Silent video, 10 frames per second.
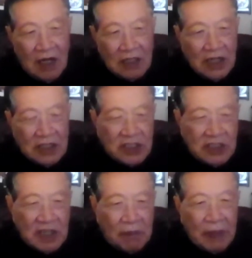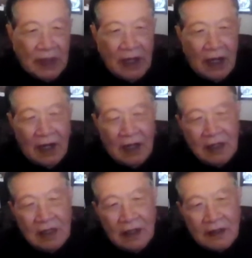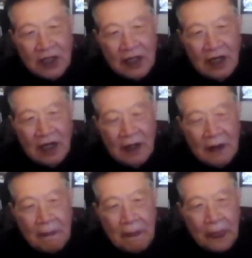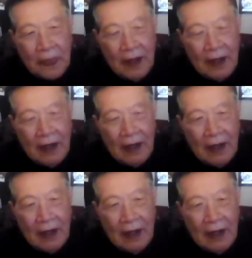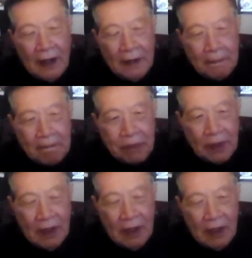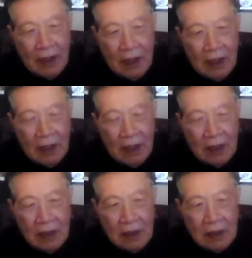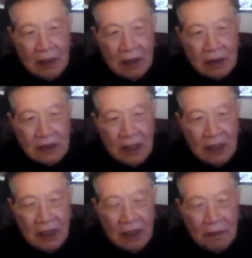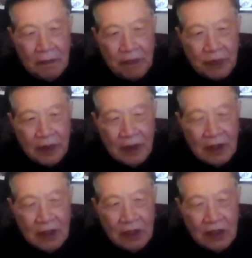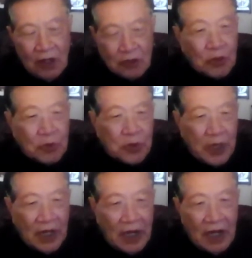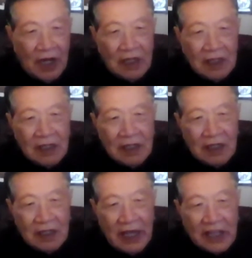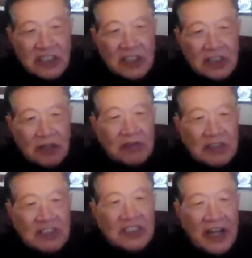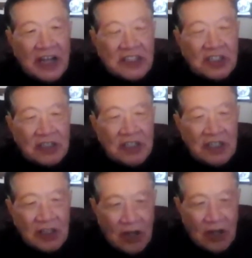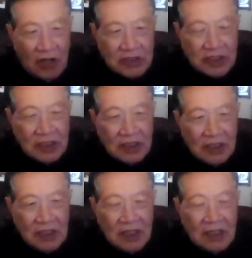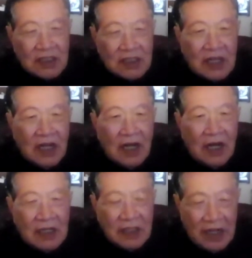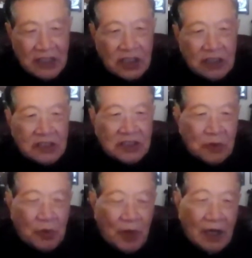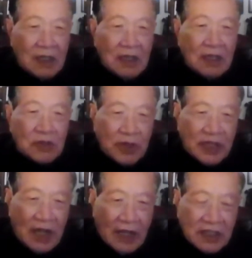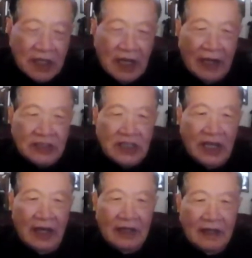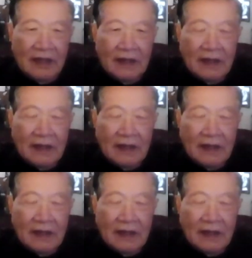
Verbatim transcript: 好像心脏病啦，这个呃呃呃这个脑充血啦。 Cancer 这都是 natural cause， 这个 natural 死亡，所以他这个案件，